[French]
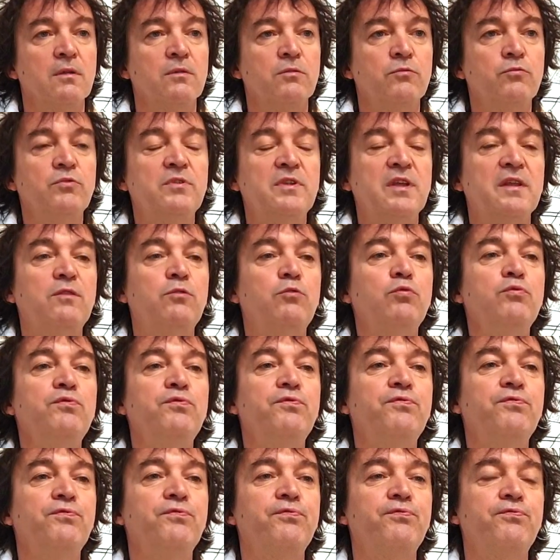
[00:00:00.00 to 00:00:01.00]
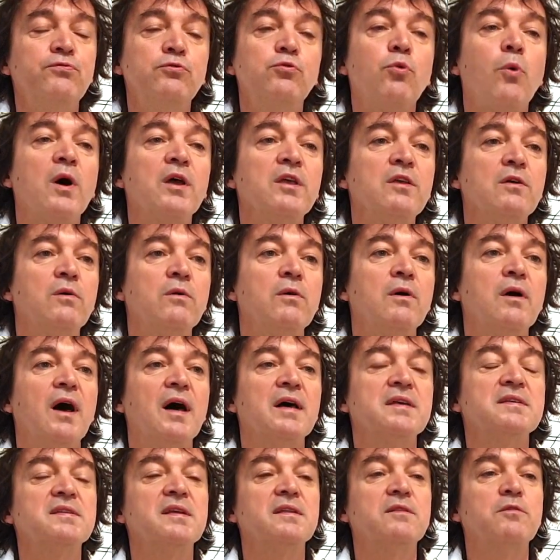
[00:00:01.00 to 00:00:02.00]
Tout est tout foudroyant
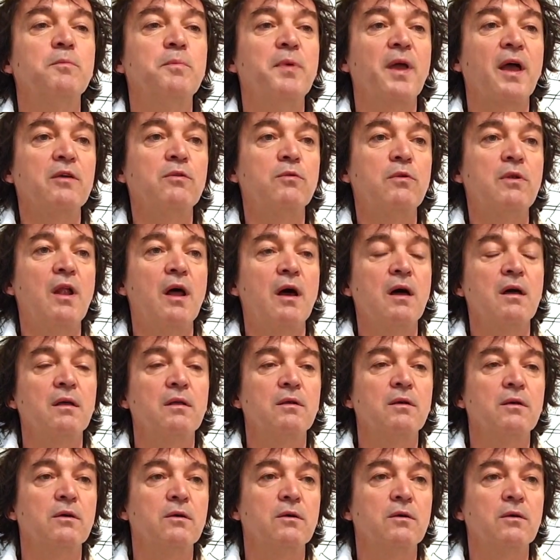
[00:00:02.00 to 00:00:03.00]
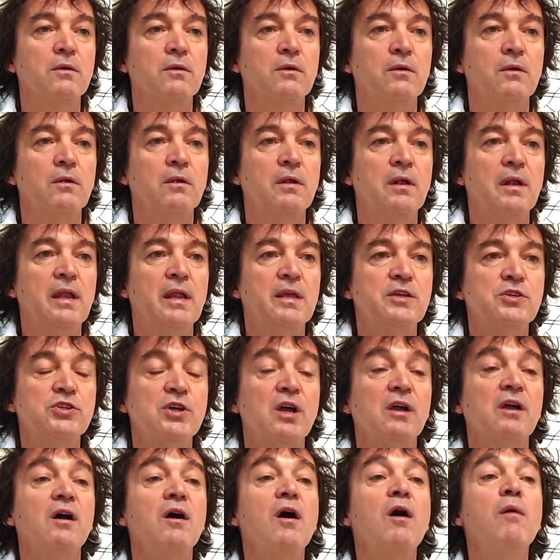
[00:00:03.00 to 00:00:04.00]
à cette période-là. Euh, les
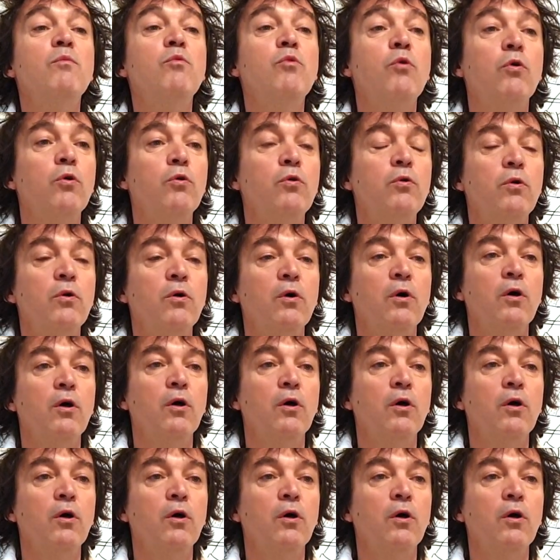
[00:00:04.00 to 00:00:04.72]
chagrins amoureux,